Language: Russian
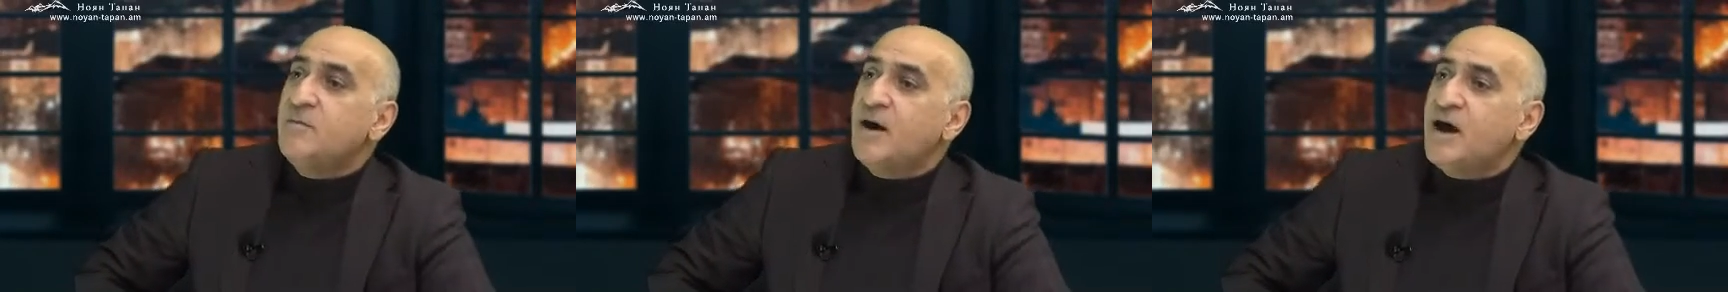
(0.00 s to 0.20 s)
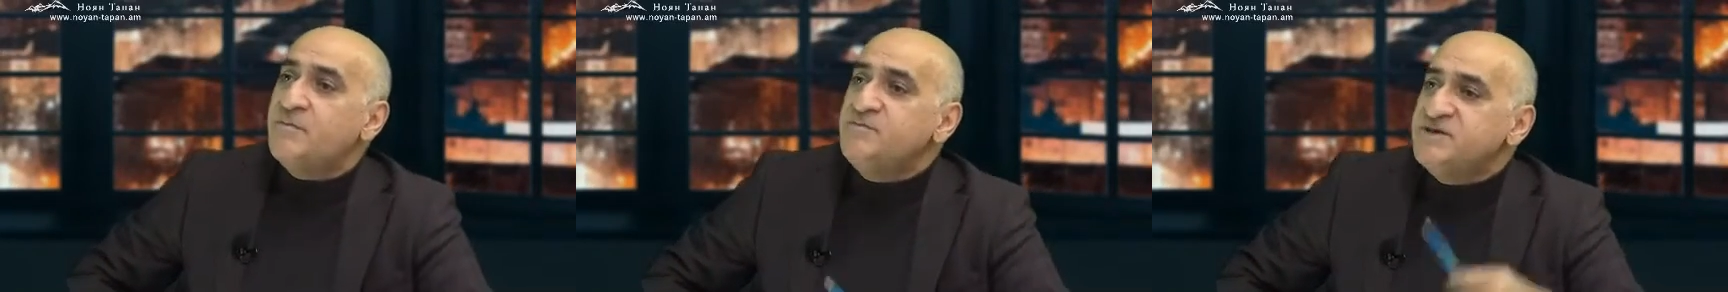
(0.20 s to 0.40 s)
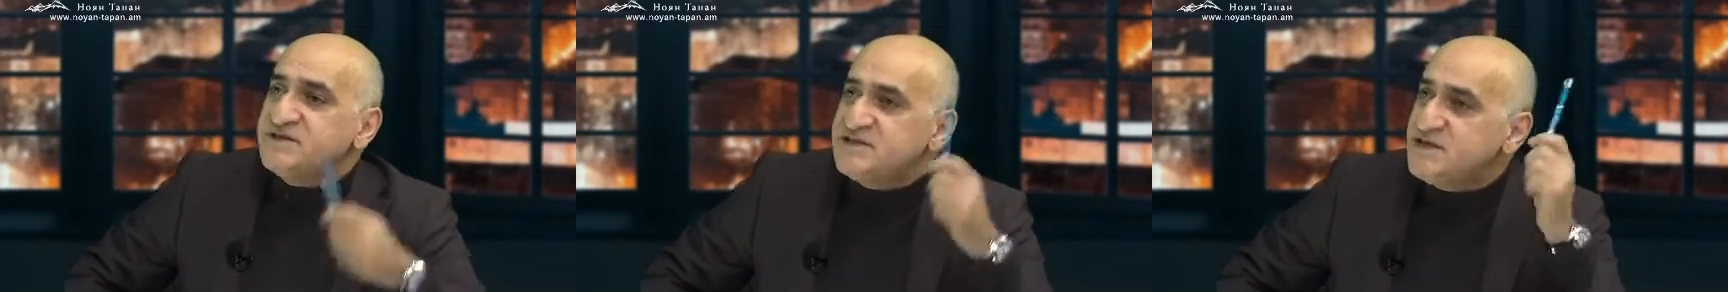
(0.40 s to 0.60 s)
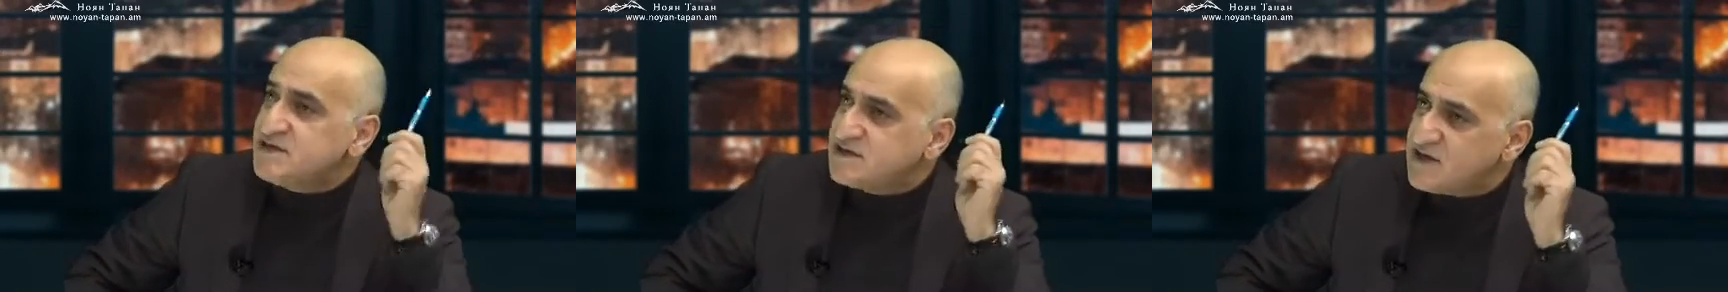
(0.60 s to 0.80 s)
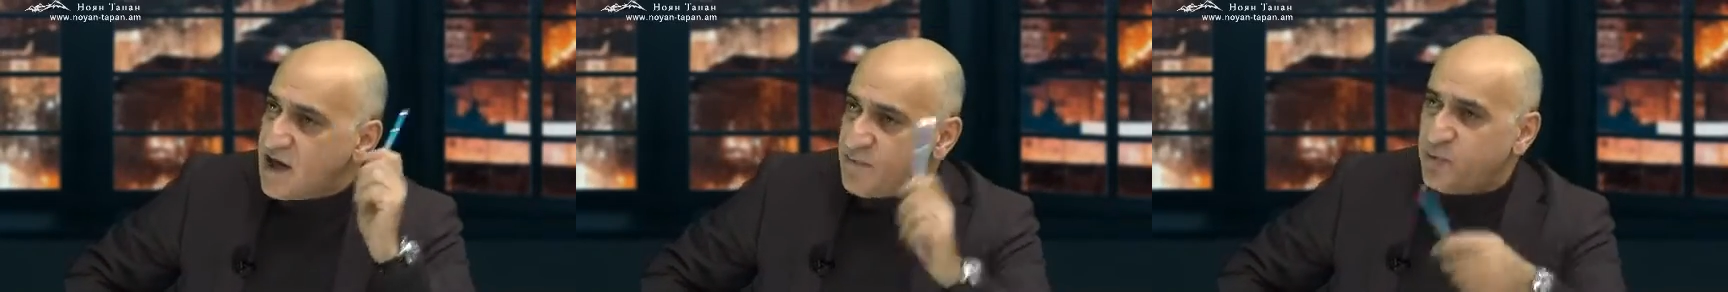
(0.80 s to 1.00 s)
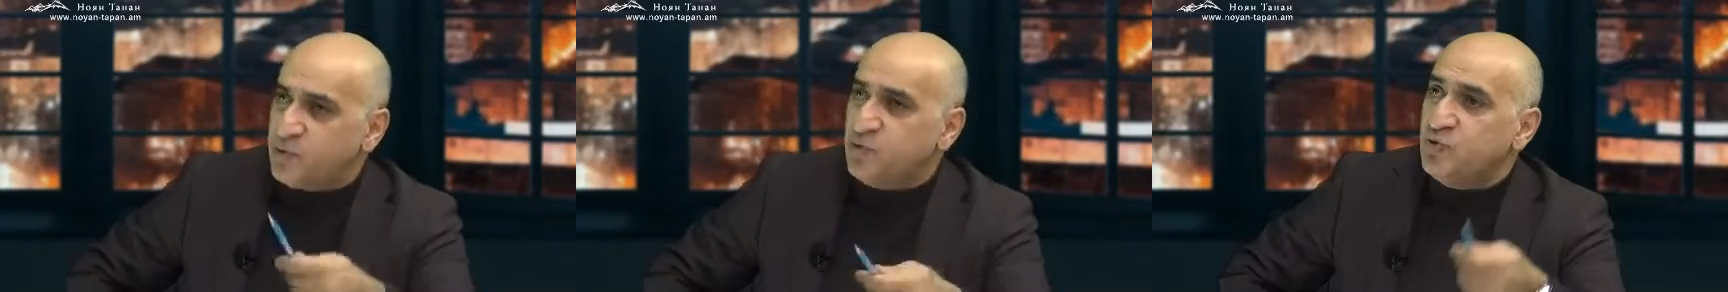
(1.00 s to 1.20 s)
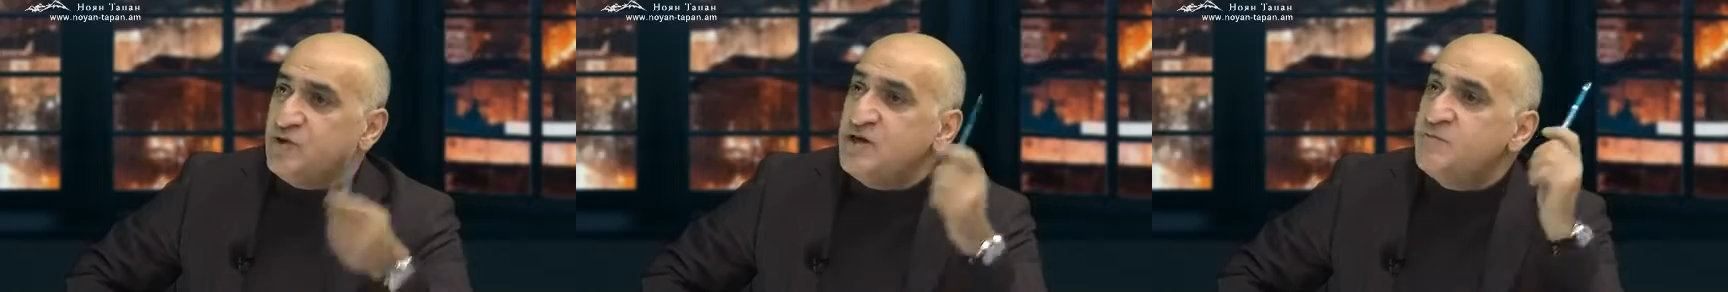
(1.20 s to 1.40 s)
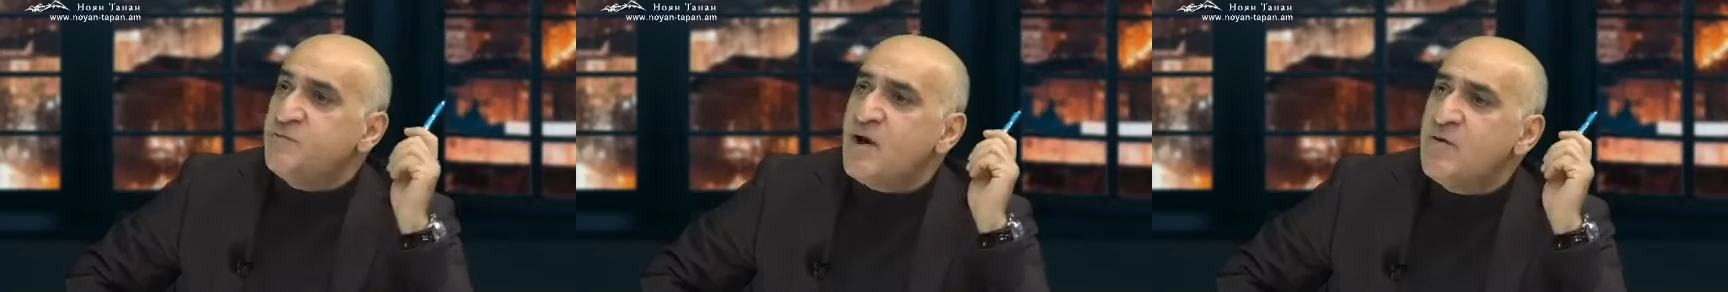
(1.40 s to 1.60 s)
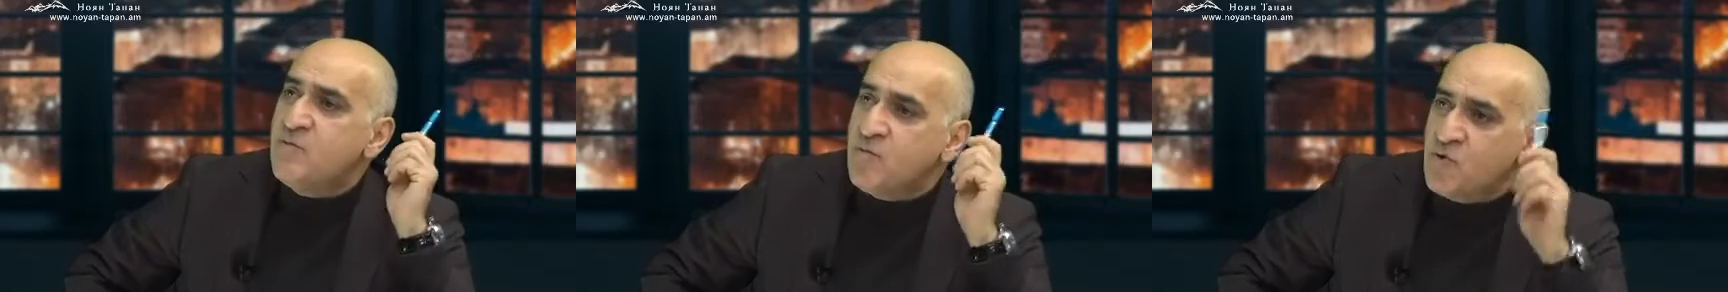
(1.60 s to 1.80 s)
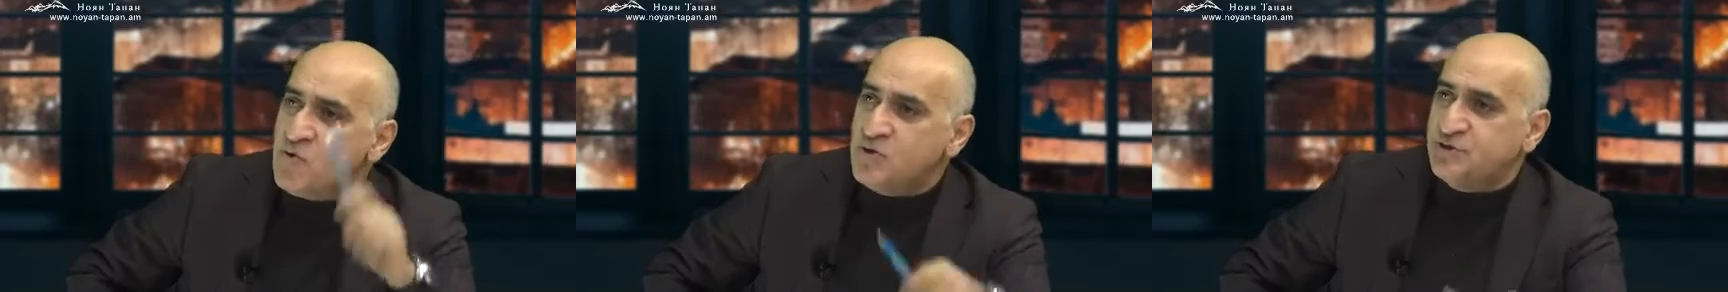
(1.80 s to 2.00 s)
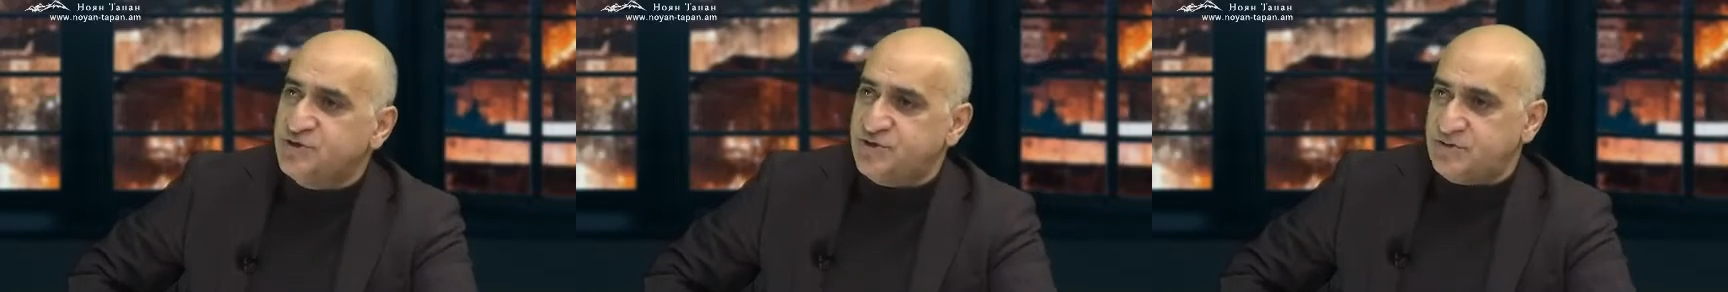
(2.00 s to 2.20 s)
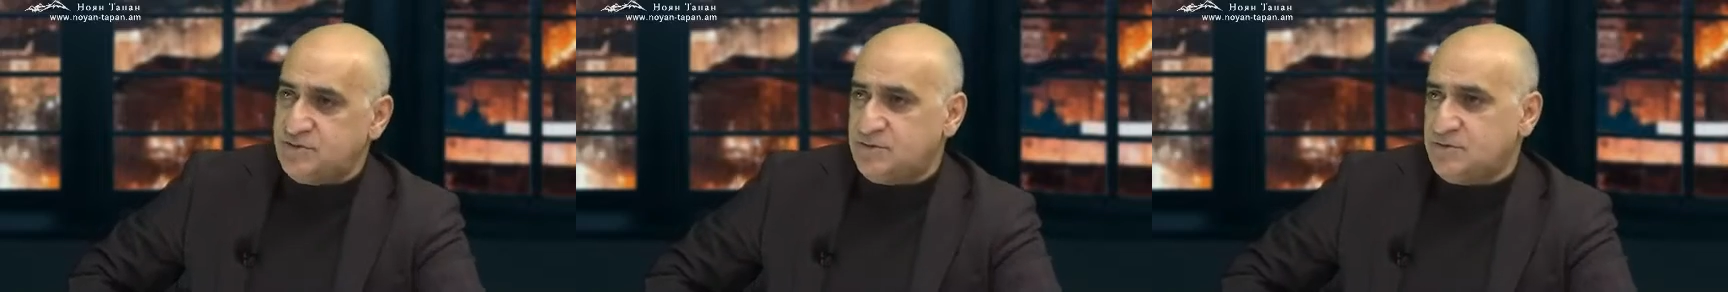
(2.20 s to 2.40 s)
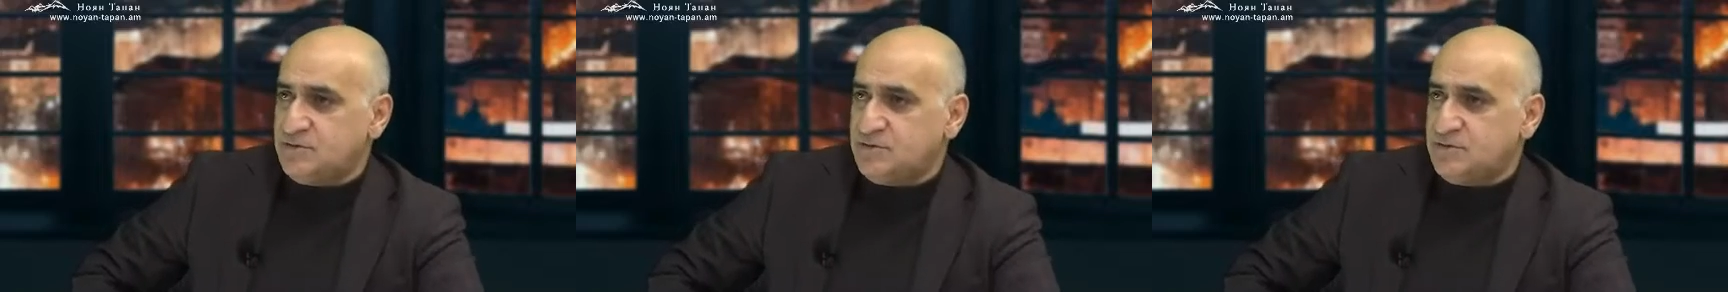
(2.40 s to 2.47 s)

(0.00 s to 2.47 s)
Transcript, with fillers: объяснить Западу и помочь